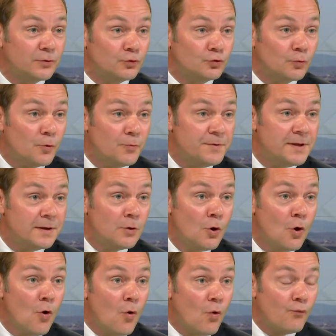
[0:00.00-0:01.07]
automobile,
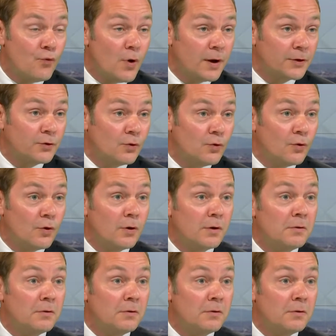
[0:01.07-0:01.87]
on voit que